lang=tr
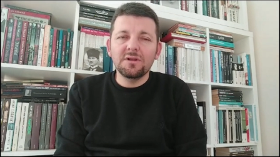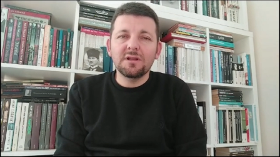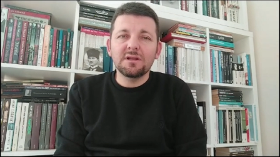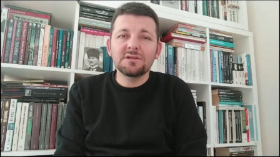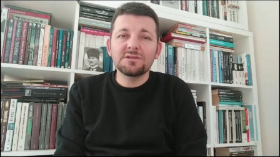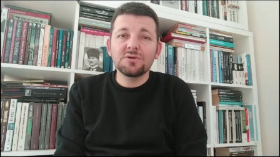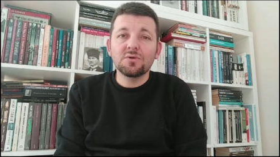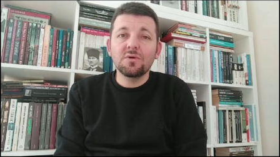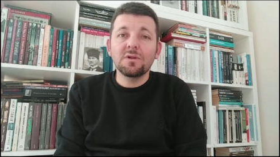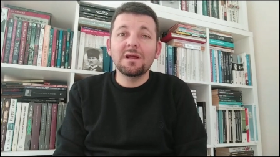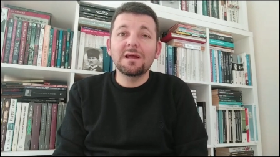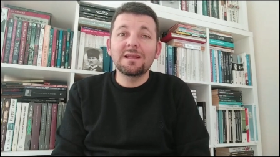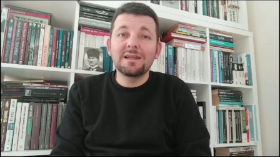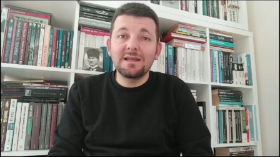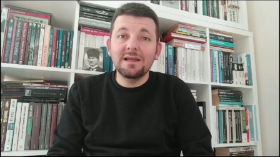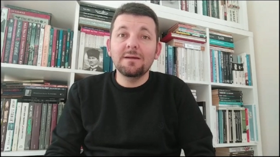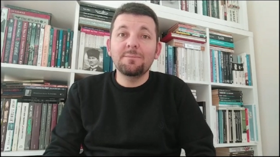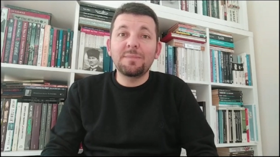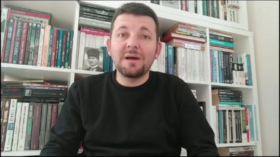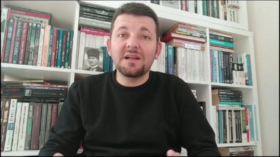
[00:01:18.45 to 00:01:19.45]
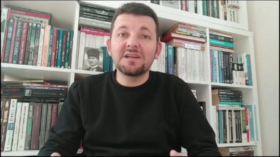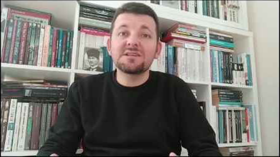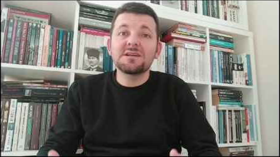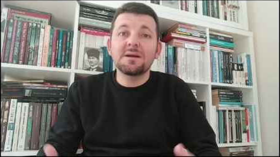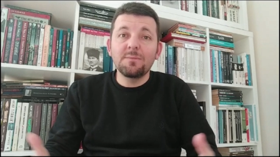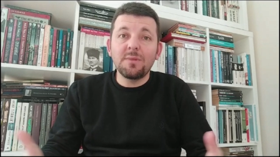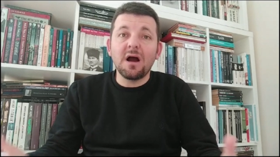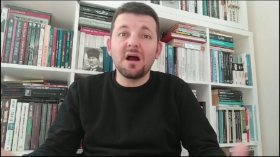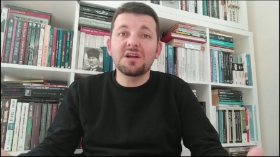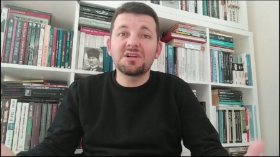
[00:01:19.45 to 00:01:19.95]
oynanacak olan ki
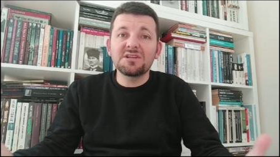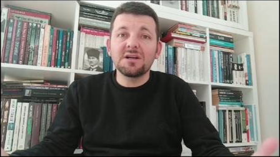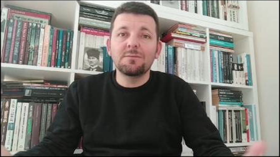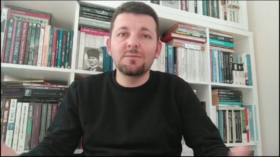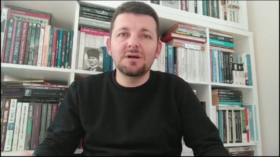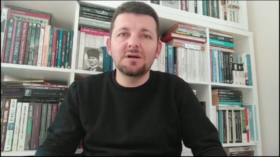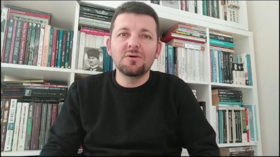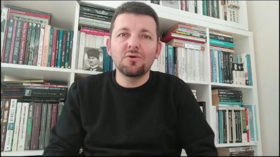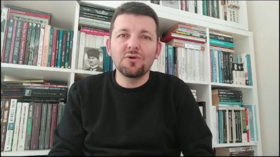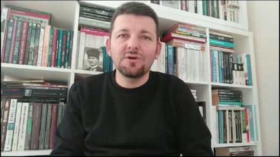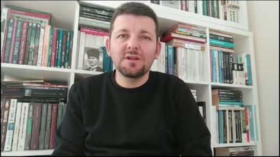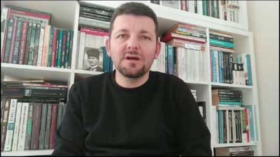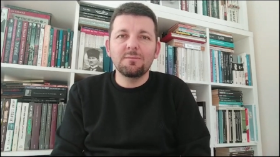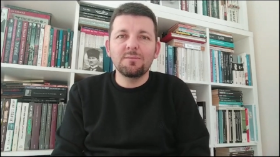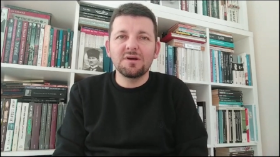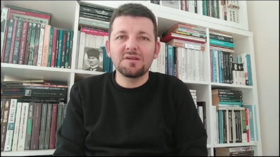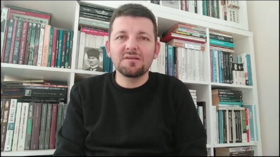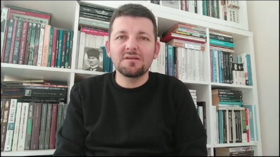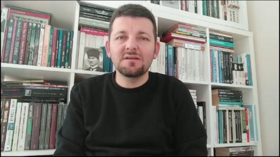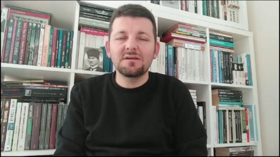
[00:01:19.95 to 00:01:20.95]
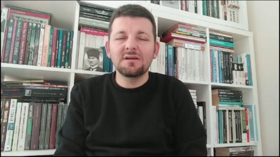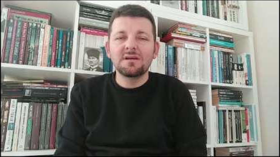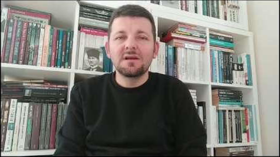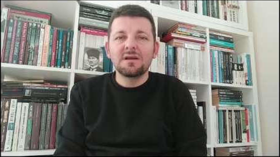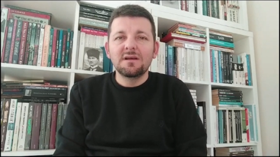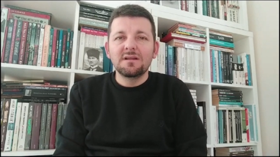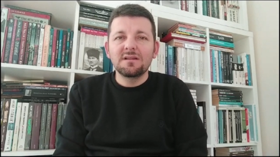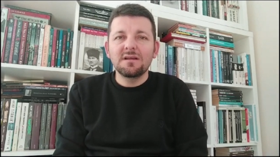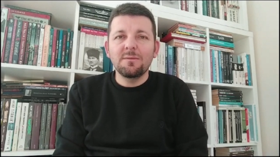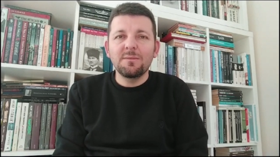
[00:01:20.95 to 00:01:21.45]
Perşembe akşamı
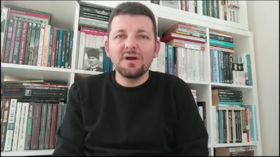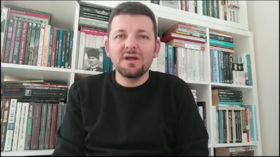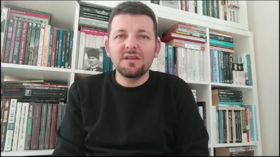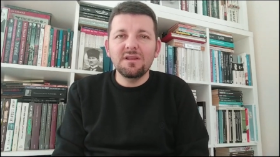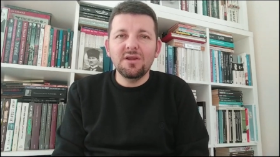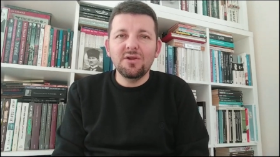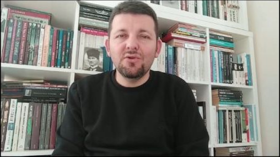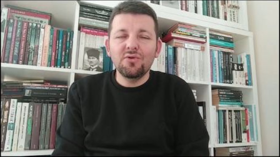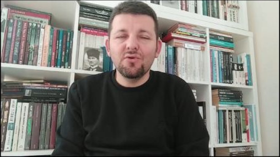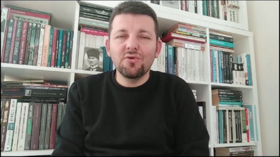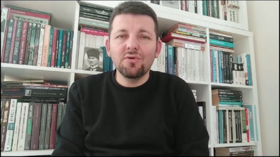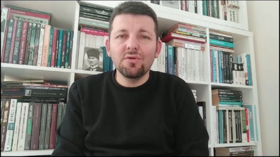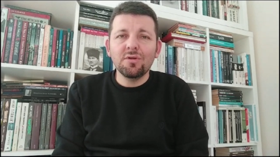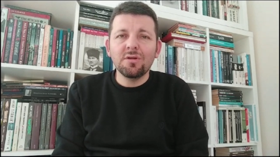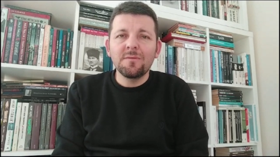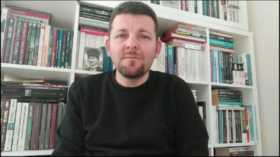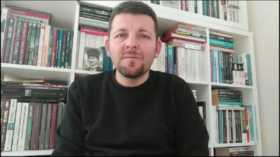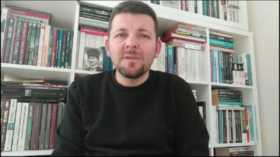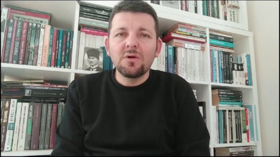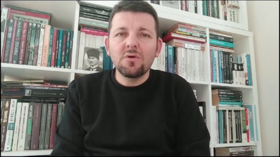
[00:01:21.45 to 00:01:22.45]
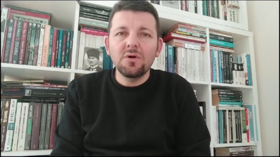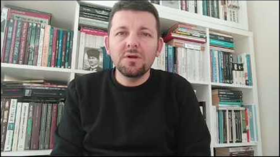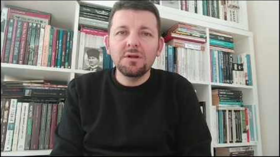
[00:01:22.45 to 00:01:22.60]
oynanmasını temenni ediyoruz.